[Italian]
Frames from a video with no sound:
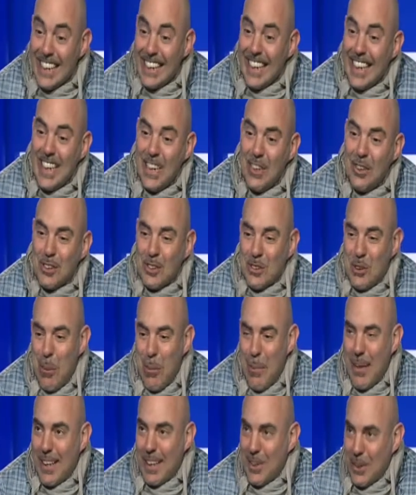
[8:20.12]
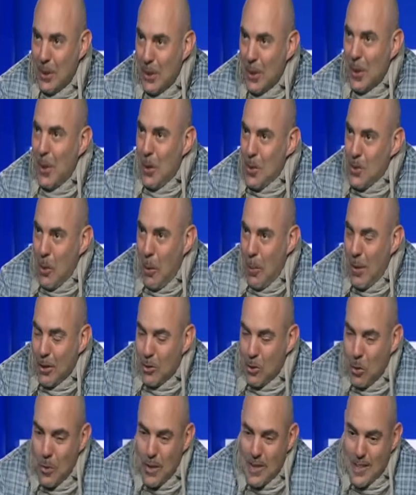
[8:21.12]
sì, io ho scoperto, ho
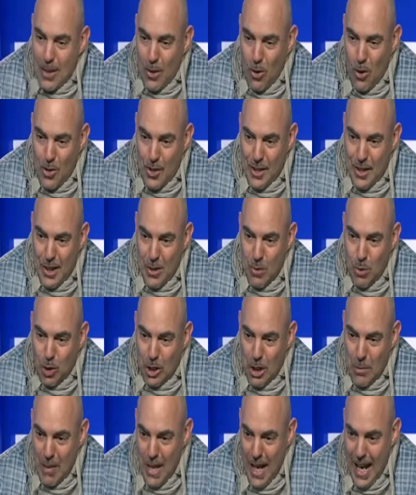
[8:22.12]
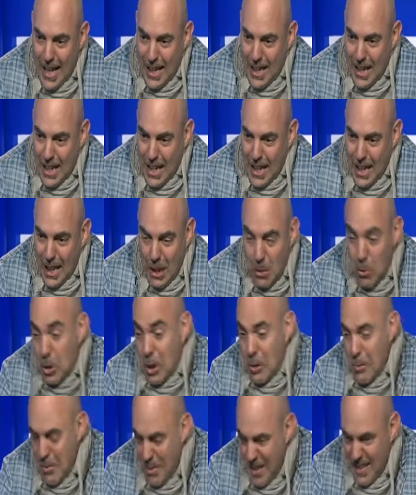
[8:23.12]
scoperto, questa cosa negli ultimi anni, negli
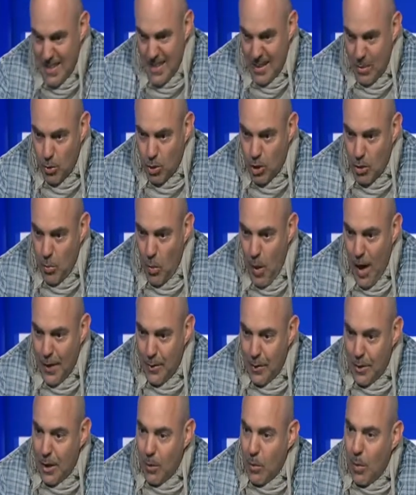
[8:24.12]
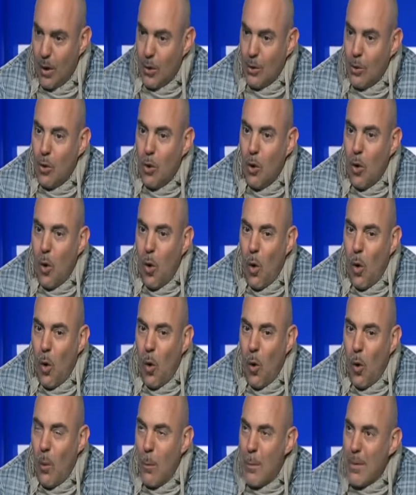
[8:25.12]
ultimi mesi, nell'ultimo anno da quando
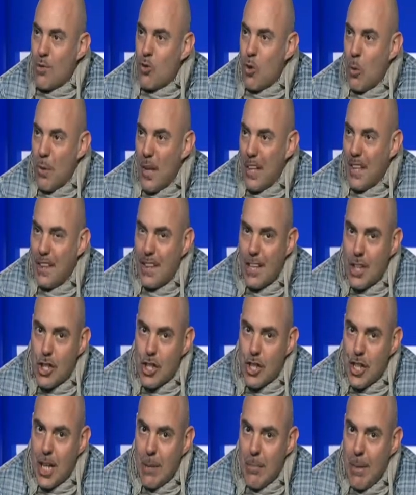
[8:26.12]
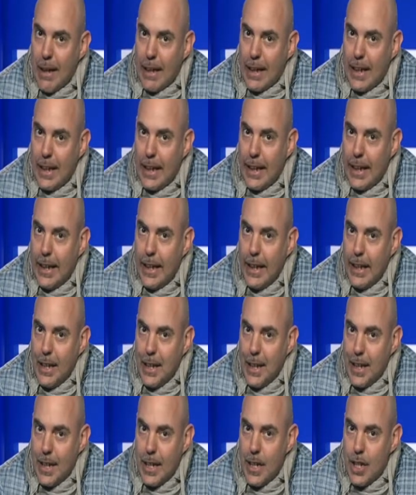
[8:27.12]
ho messo piede nel cinema, che
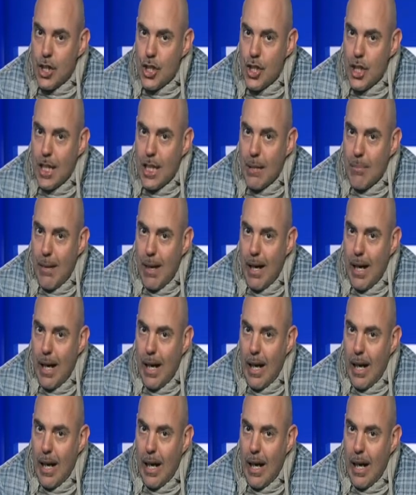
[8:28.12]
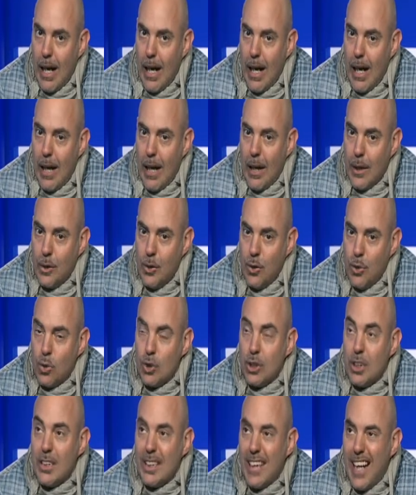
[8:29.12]
il cinema
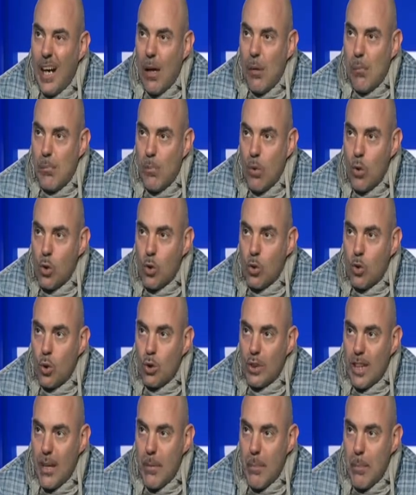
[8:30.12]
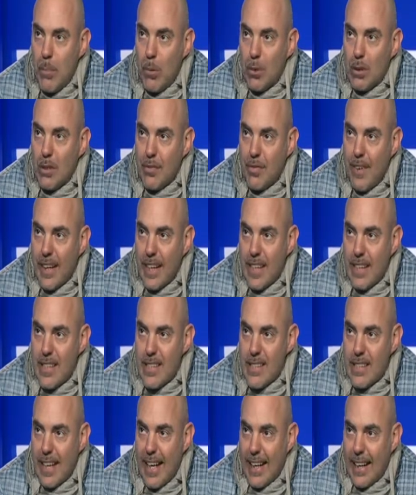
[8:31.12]
non ti dà molto tempo di far
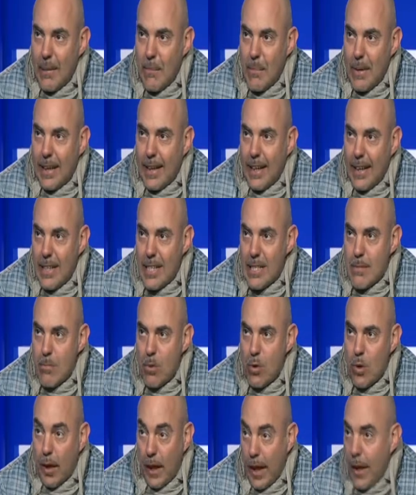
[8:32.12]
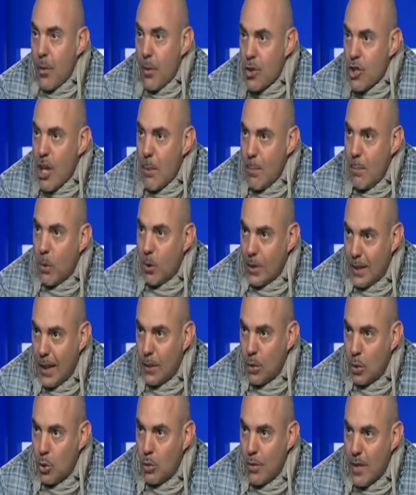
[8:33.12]
innescare il meccanismo che a noi ci ha
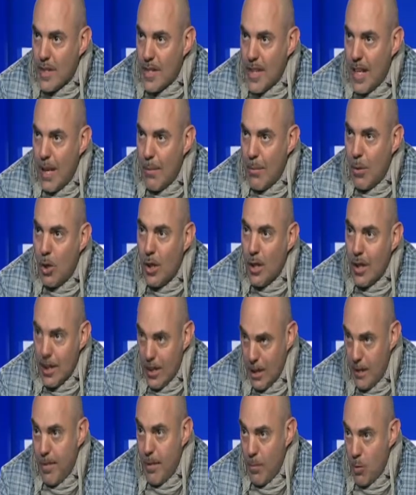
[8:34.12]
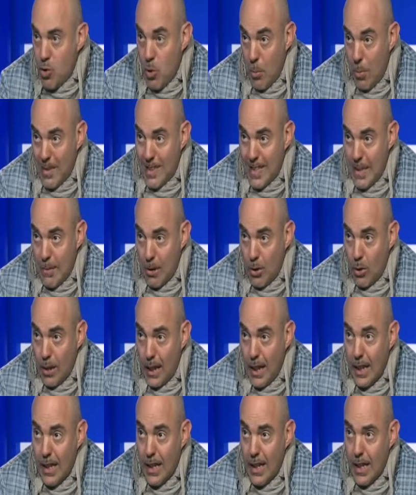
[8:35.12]
portato dove siamo, il famoso
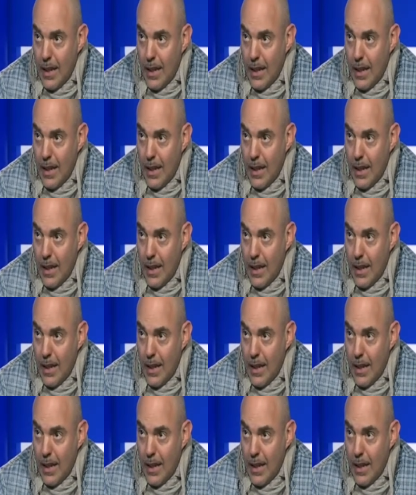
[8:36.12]
passaparola.